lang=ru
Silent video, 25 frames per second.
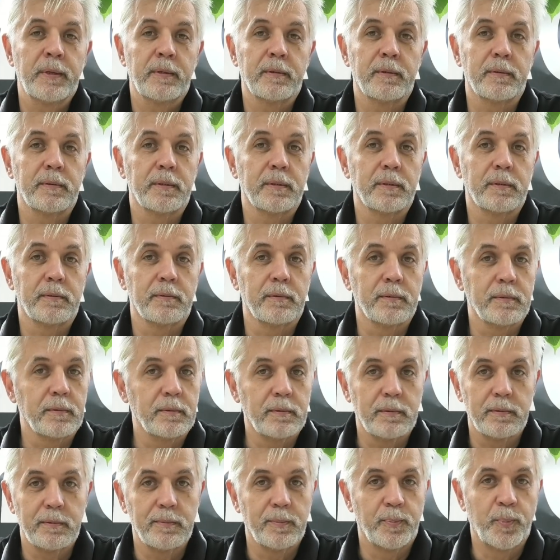Э,
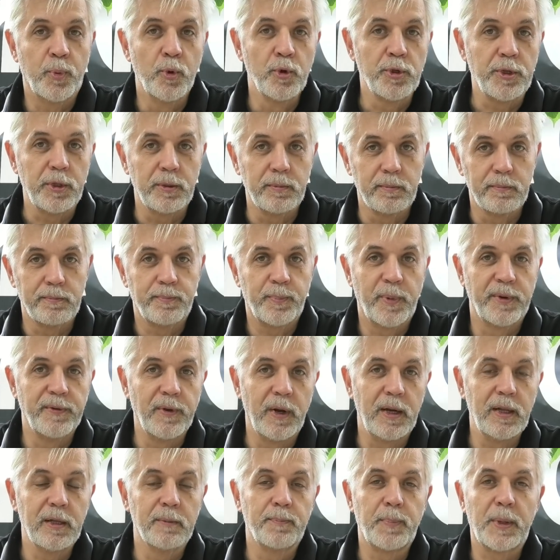Путин
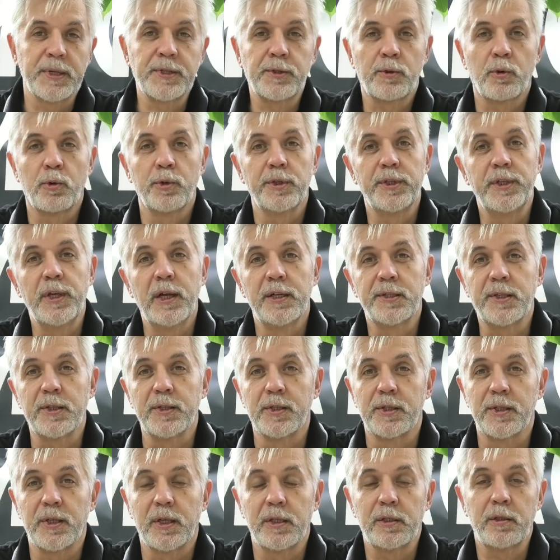повелел построить
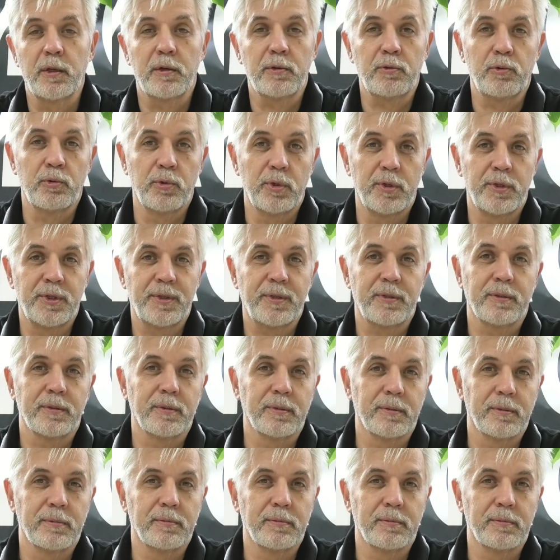Ельцин-центр, то есть